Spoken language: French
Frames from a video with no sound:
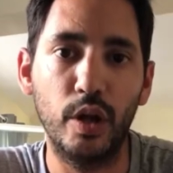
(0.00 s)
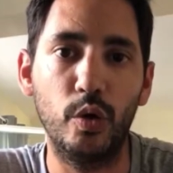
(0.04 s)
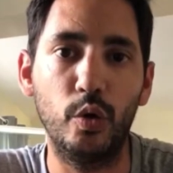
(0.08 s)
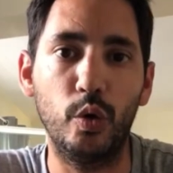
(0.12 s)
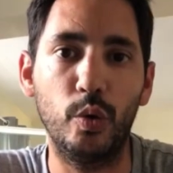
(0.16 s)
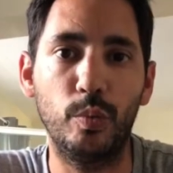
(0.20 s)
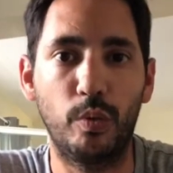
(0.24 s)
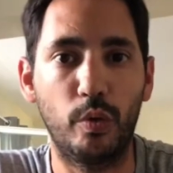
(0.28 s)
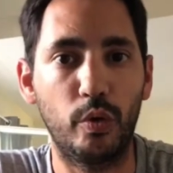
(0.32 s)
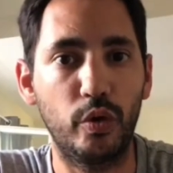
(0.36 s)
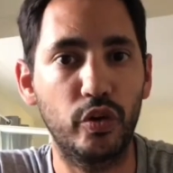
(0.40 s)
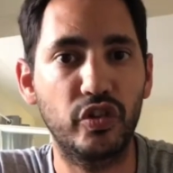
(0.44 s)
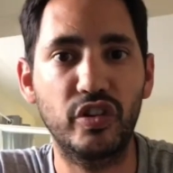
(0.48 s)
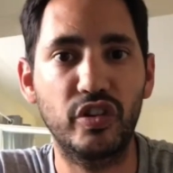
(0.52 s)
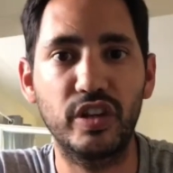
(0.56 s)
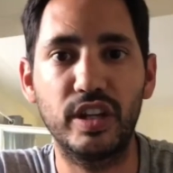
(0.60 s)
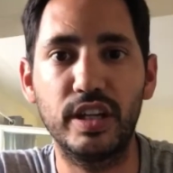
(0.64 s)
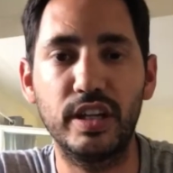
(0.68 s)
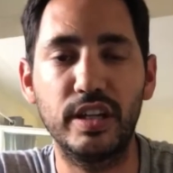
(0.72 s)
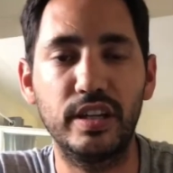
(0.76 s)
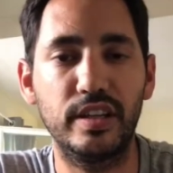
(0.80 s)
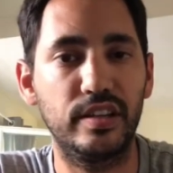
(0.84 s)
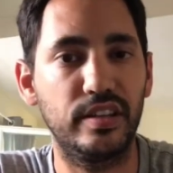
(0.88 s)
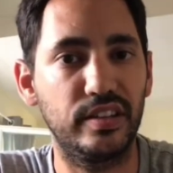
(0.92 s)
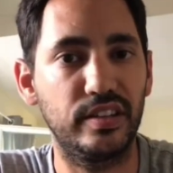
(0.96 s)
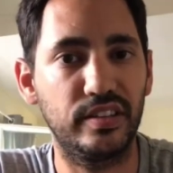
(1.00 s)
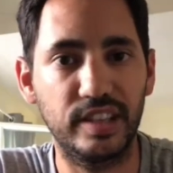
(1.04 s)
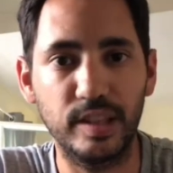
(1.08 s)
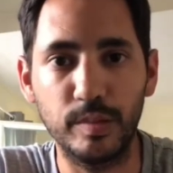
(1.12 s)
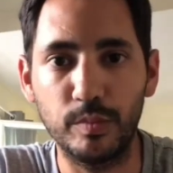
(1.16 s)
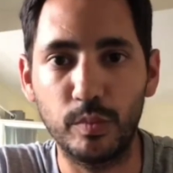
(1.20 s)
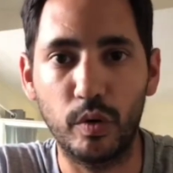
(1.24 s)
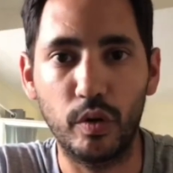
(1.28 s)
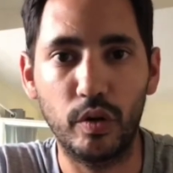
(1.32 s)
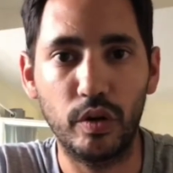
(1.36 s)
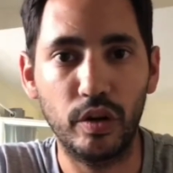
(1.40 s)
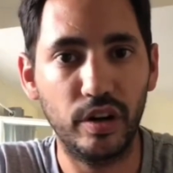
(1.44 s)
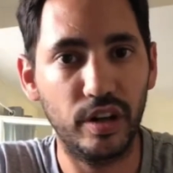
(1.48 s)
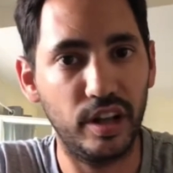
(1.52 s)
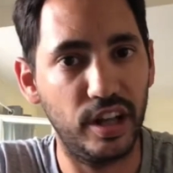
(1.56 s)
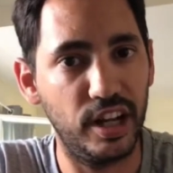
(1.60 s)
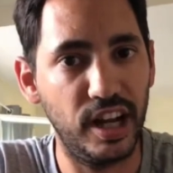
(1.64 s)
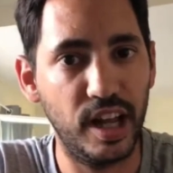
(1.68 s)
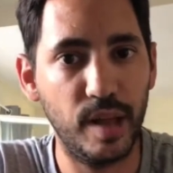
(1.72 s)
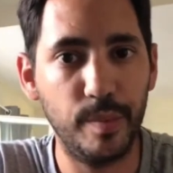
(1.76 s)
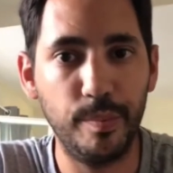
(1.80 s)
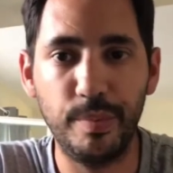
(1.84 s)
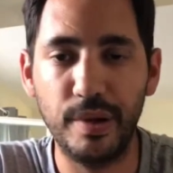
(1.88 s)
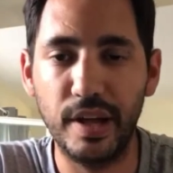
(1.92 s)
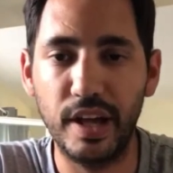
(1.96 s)
Le brochet, c'est mort.
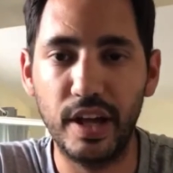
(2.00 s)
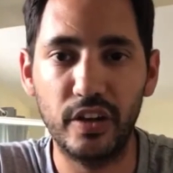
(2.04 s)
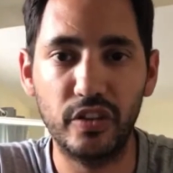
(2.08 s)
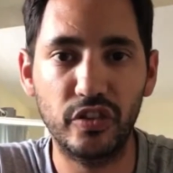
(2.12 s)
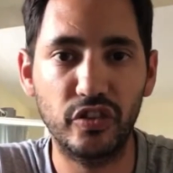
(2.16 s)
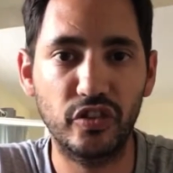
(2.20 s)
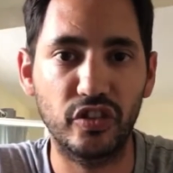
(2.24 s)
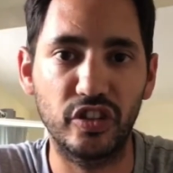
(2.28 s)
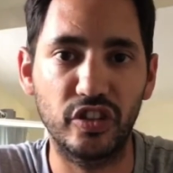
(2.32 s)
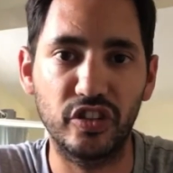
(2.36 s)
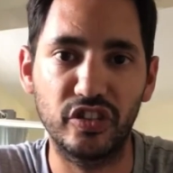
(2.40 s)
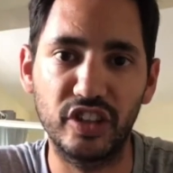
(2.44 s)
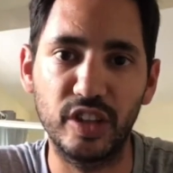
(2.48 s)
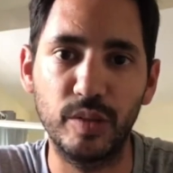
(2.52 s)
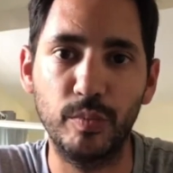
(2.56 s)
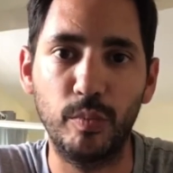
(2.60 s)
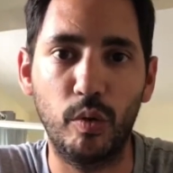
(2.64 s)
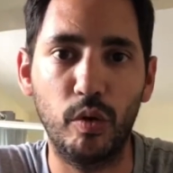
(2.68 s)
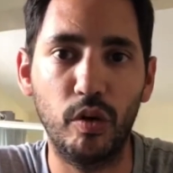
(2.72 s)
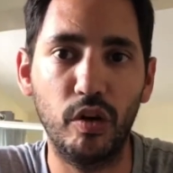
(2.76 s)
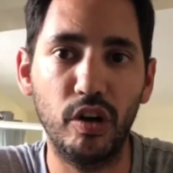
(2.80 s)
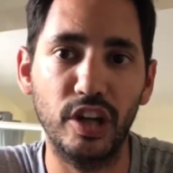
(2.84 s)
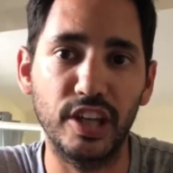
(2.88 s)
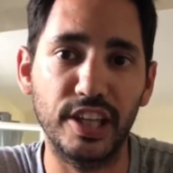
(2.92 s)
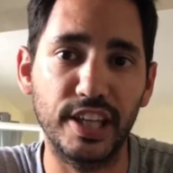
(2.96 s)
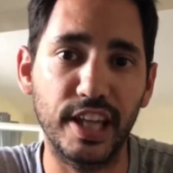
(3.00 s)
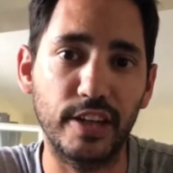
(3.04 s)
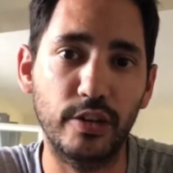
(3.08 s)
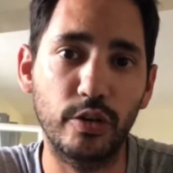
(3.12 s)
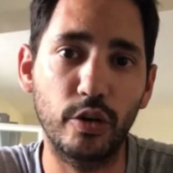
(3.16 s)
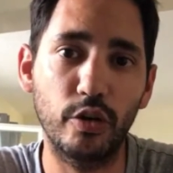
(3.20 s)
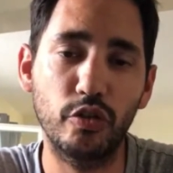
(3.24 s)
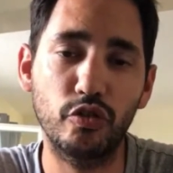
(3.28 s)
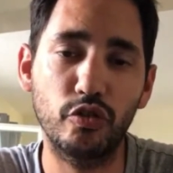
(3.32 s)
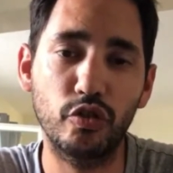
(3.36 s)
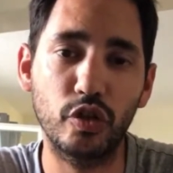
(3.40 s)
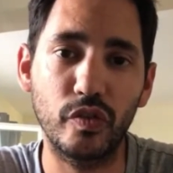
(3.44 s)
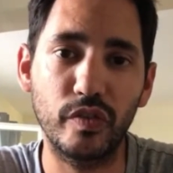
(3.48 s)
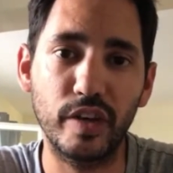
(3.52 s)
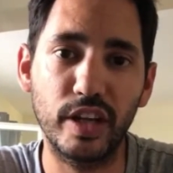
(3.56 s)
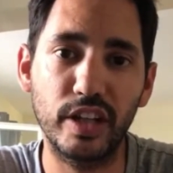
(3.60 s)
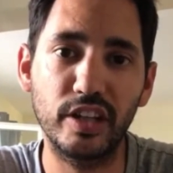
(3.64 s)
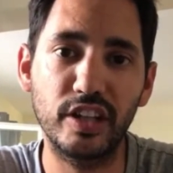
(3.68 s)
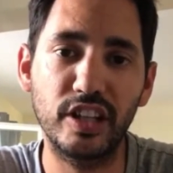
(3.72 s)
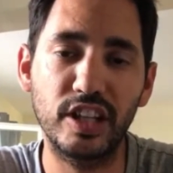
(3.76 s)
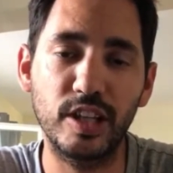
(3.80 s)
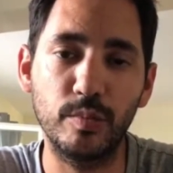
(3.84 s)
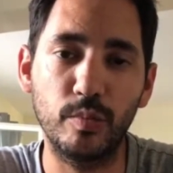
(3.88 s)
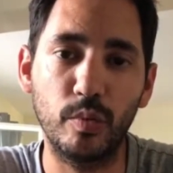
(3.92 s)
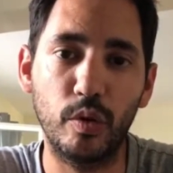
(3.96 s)
La perche, c'est mort. Il n'y a que le
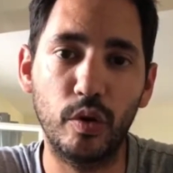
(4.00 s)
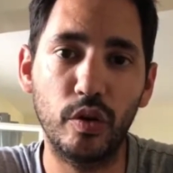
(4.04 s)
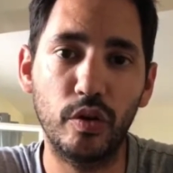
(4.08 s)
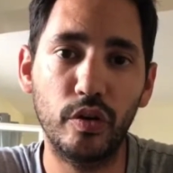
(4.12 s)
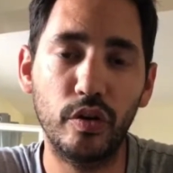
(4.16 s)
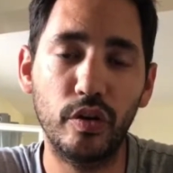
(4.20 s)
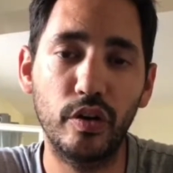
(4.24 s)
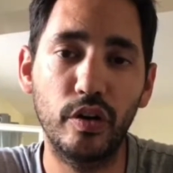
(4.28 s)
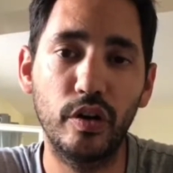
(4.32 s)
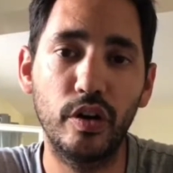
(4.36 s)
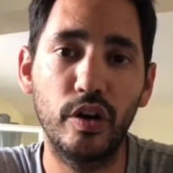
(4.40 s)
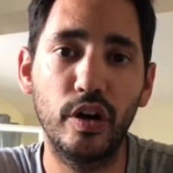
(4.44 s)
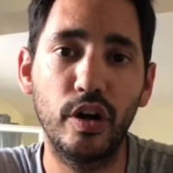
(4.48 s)
chevenne qui est mort.